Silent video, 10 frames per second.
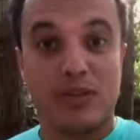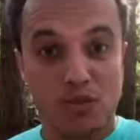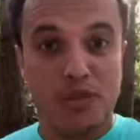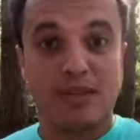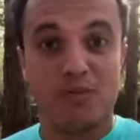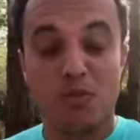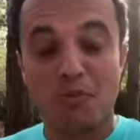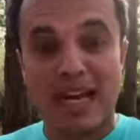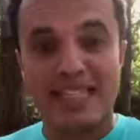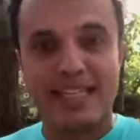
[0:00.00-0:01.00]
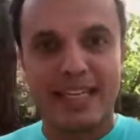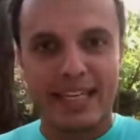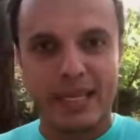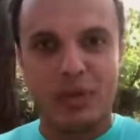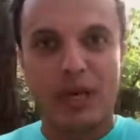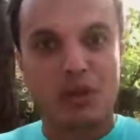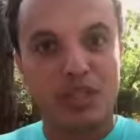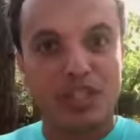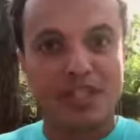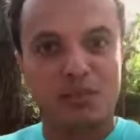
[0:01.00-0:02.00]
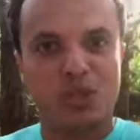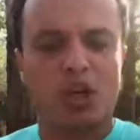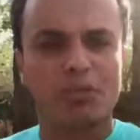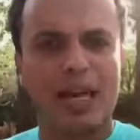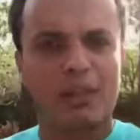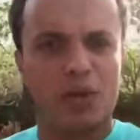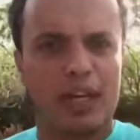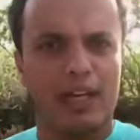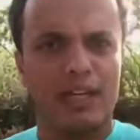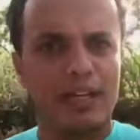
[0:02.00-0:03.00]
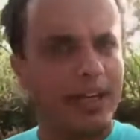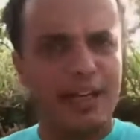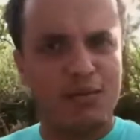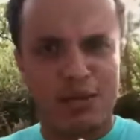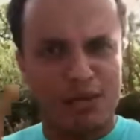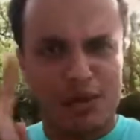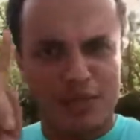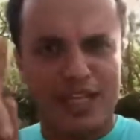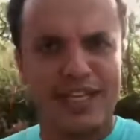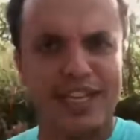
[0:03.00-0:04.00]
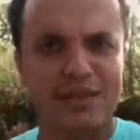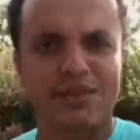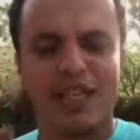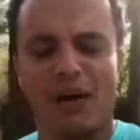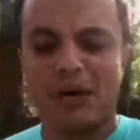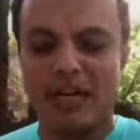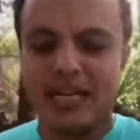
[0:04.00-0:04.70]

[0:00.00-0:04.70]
Isso mesmo, um brasileiro recordista mundial de maratona. É, não são só os quenianos, não.